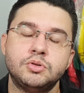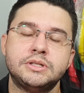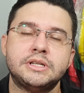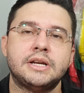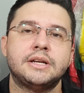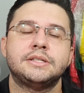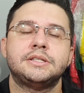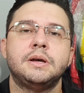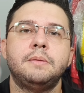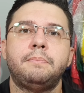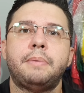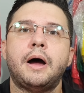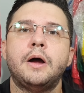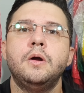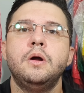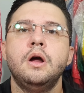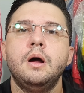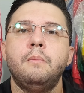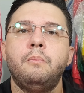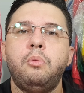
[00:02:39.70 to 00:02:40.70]
do César
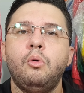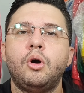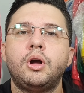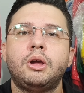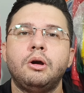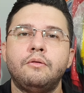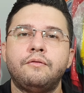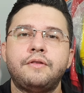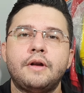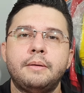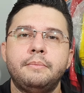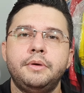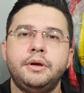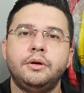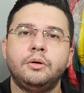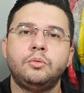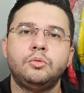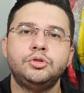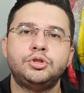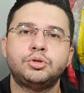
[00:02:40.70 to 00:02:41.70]
Sampaio, porque o
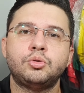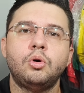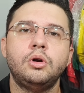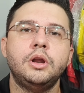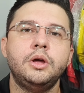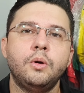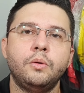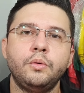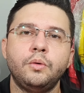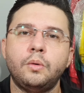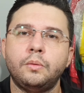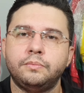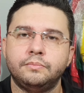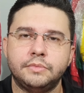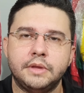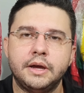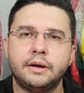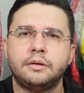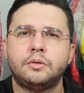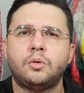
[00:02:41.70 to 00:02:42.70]
Flamengo escolheu
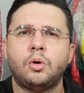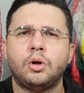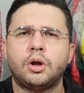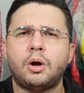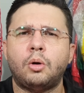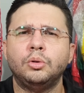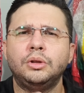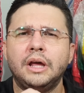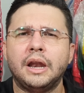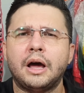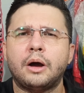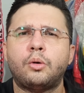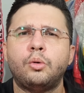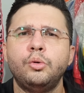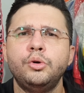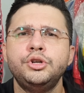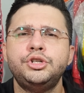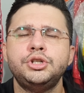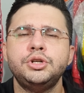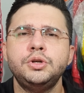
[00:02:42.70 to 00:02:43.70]
né, colocar o De La
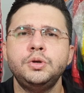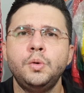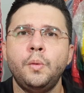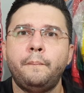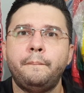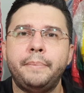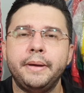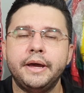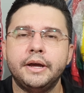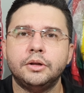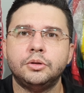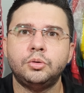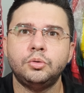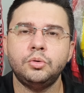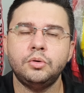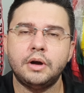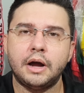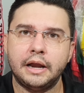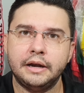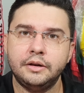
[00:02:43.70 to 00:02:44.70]
Cruz e o
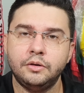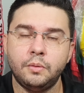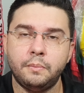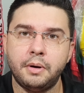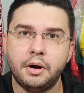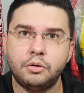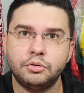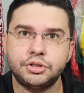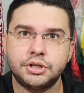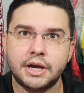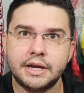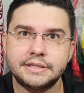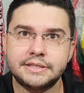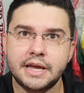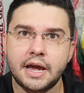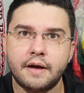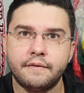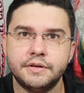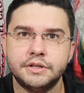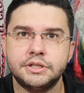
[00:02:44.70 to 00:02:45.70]
Pedro ali no banco de
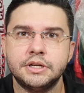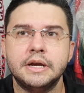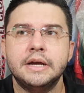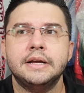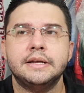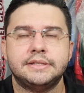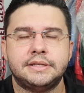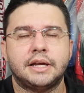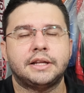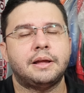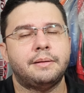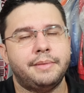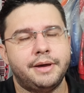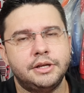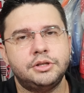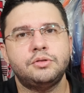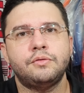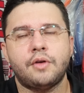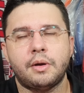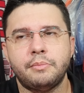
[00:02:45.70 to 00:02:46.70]
reservas.
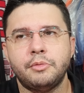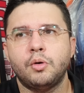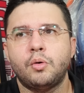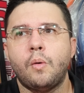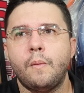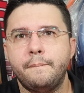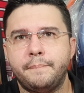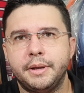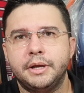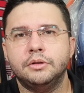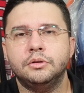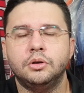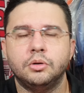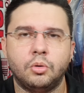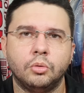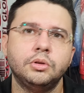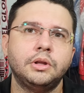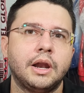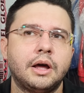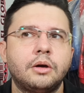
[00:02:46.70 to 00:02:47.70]
Certamente o Flamengo com o Pedro e
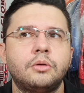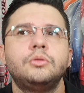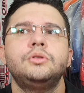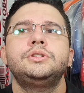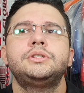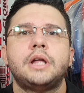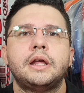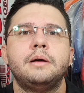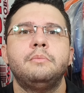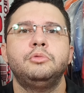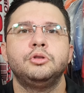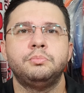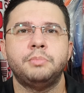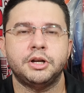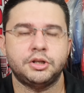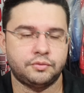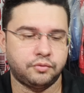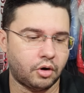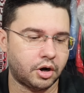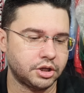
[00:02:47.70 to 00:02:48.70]
com o De La Cruz estaria muito
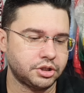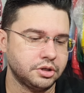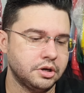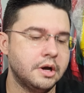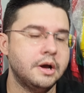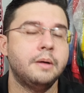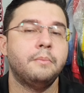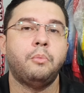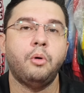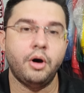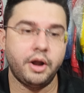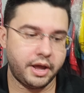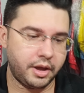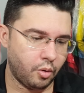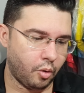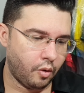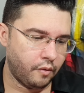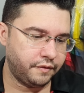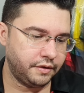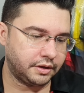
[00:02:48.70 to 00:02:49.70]
mais forte,
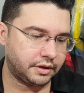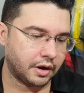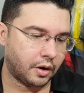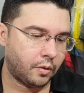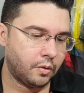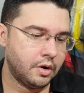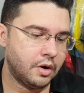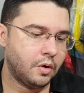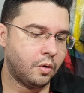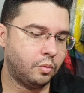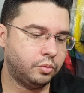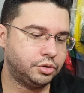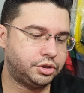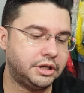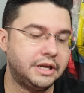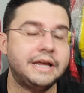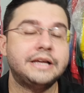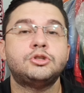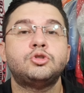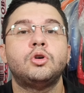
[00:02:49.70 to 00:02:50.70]
porém houve então um
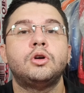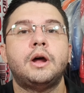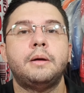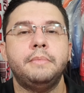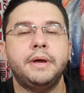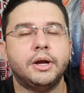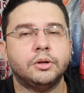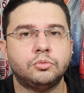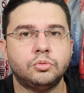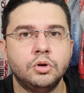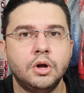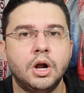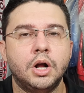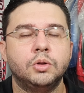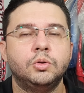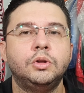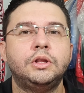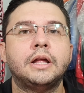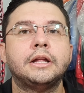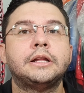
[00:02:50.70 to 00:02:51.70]
direcionamento
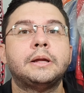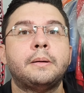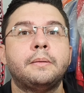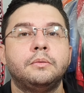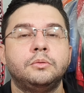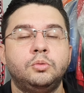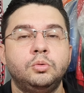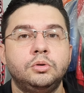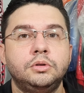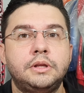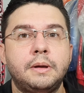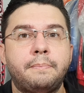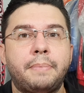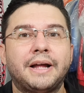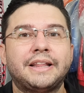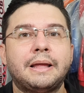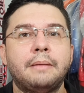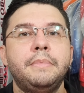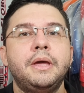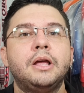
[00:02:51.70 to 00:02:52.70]
do, de do
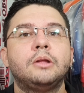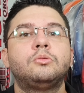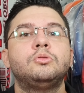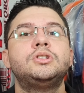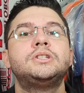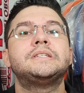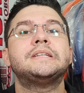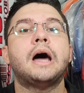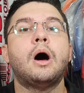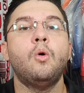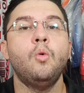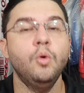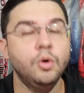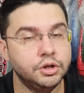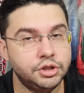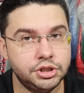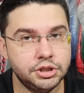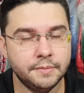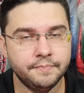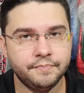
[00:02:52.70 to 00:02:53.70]
Departamento de
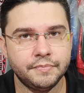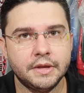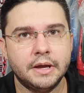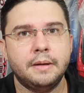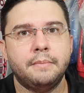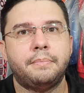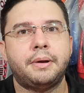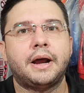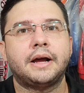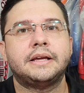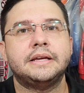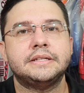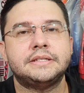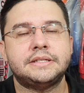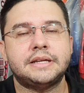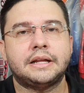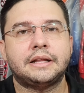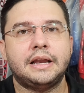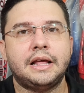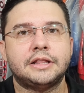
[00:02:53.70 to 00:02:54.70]
Saúde para que
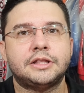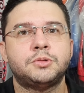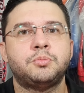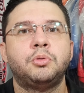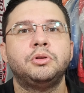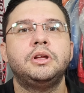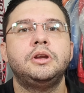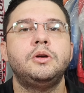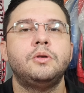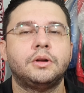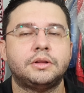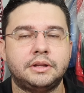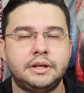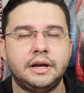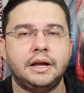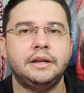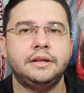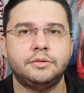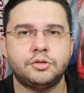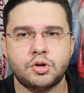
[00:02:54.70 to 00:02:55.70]
esses atletas poderiam
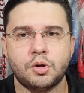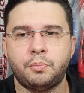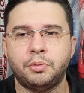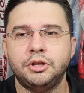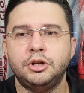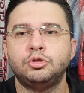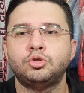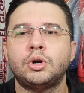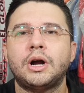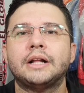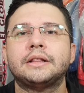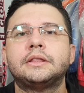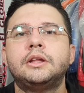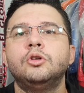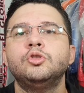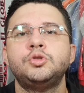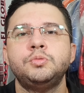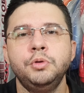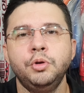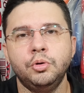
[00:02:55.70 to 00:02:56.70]
ter ali, só poderiam jogar
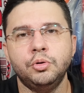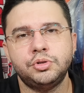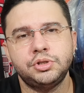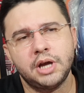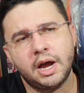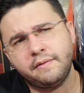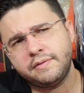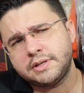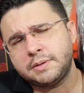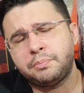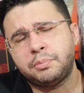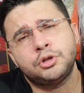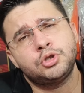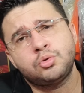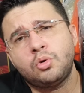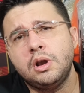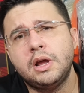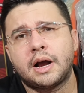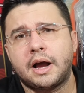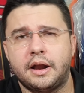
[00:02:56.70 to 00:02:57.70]
tantos minutos. Aí você pode
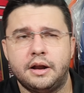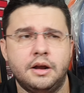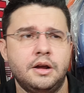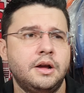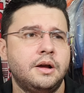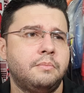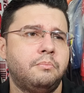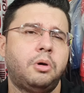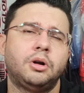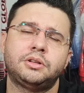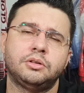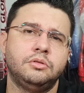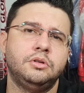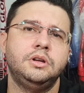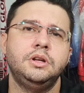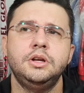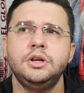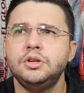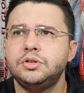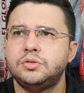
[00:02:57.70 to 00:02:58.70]
escolher, cara. Bota no
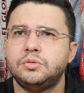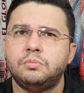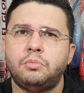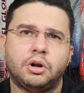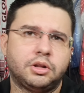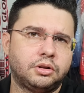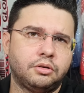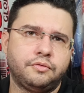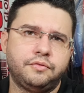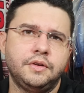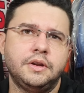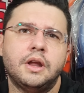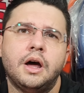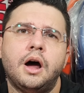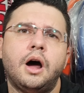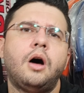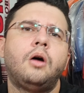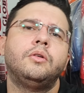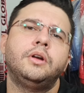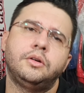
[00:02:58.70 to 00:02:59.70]
início, bota no
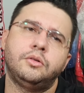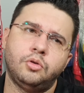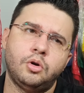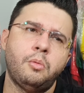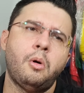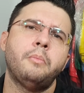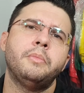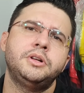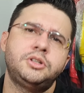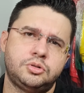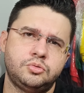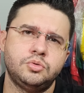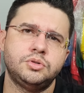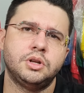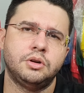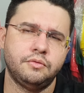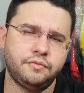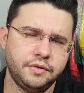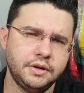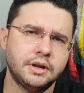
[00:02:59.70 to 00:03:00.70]
final, né? Normalmente se
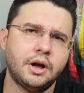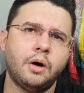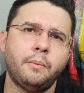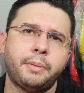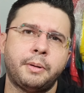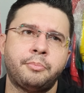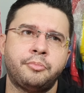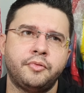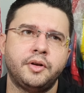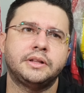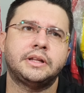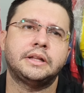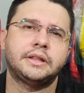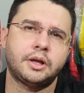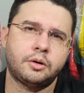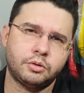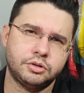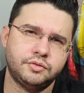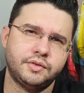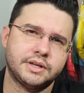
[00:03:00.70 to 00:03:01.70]
usa no final, para aproveitar
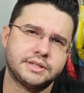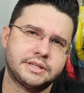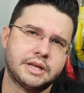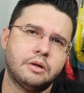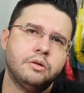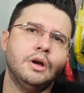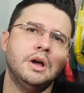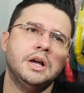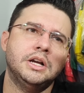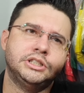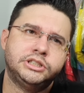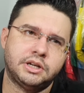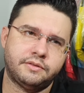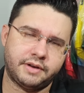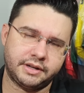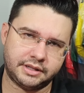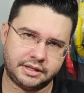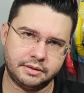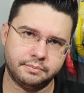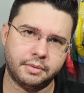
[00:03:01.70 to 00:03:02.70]
até que o adversário já
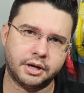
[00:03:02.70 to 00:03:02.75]
vai ter